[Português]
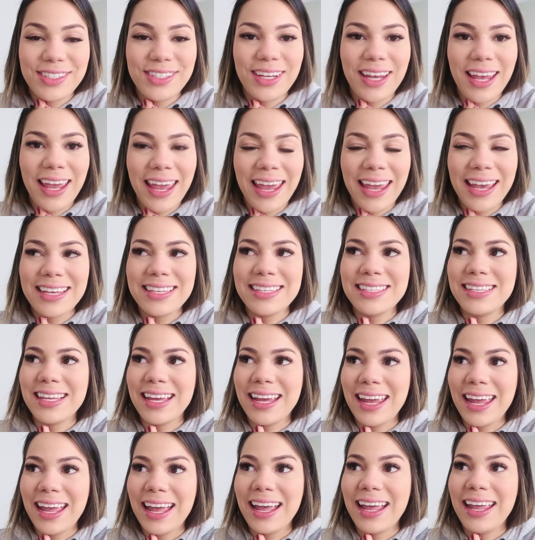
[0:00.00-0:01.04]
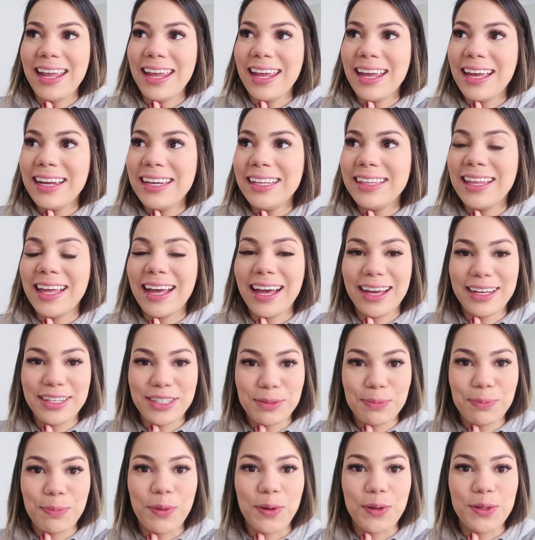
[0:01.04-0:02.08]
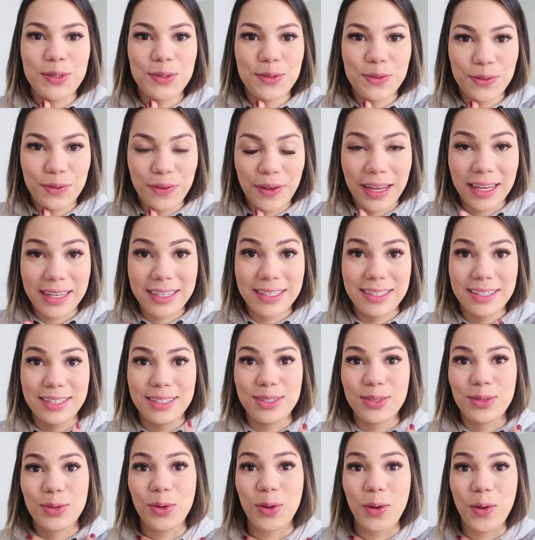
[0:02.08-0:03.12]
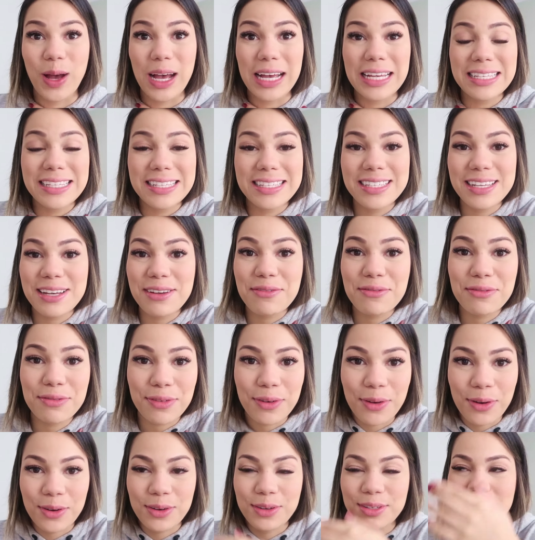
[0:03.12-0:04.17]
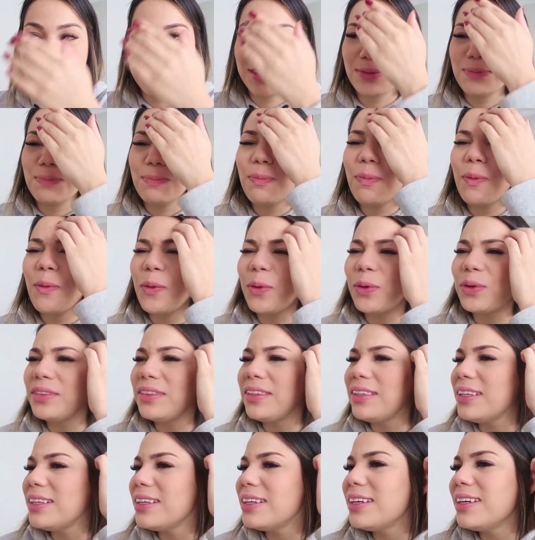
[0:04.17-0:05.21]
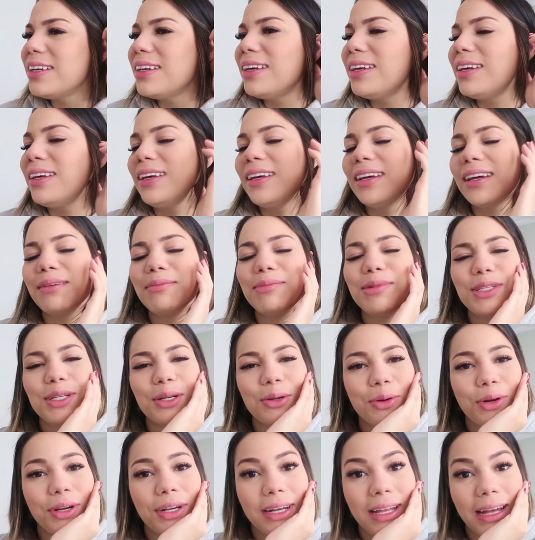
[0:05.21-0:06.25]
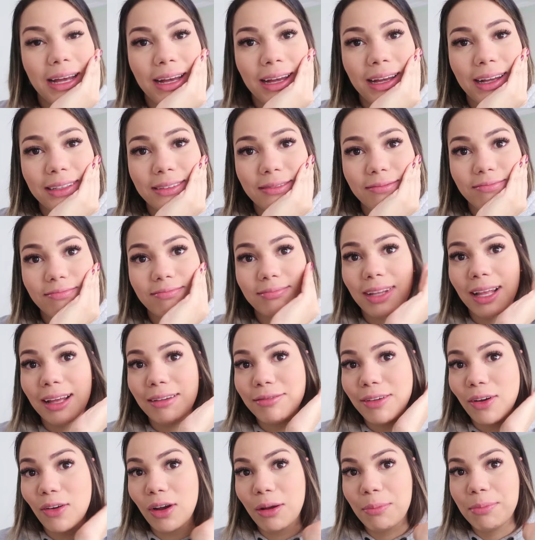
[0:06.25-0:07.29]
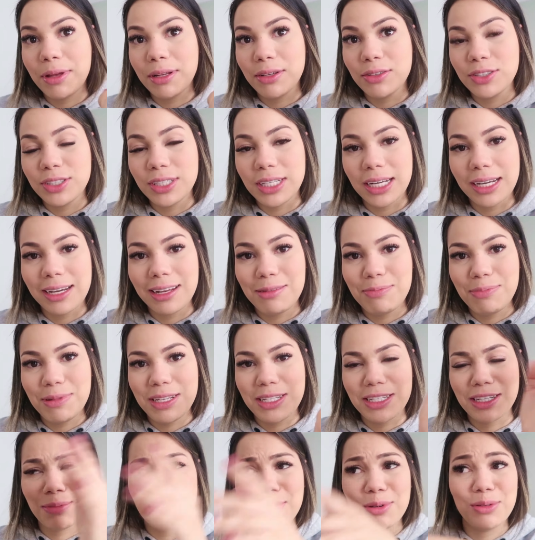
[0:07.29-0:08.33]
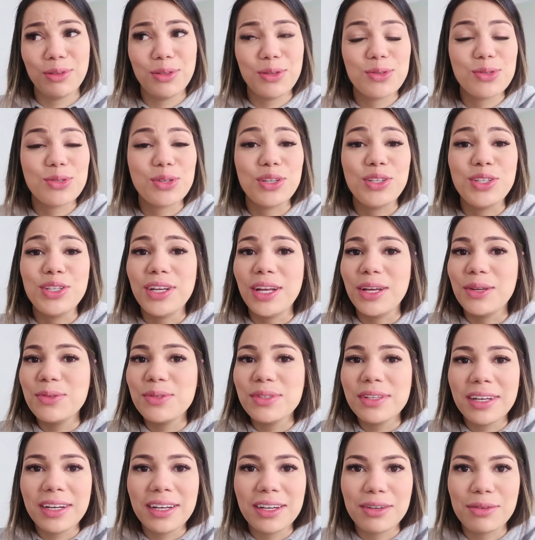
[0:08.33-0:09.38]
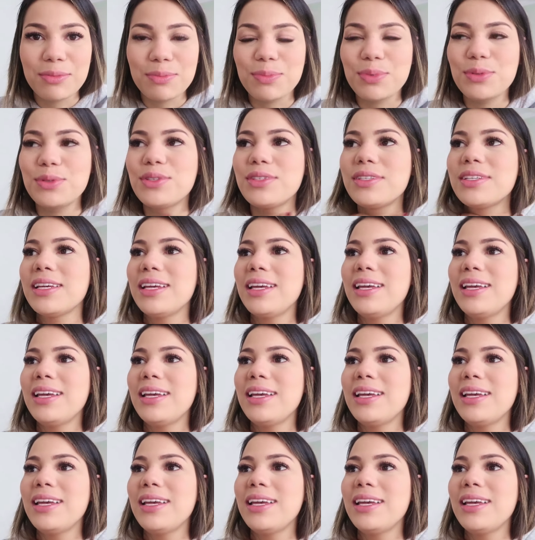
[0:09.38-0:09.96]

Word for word: Gente, essa é a realidade pós-festa. Estou quase sem voz, tô podre. Acabei de acordar, lavar o cabelo, tirar aquele penteado quando eu só tirei os grampos.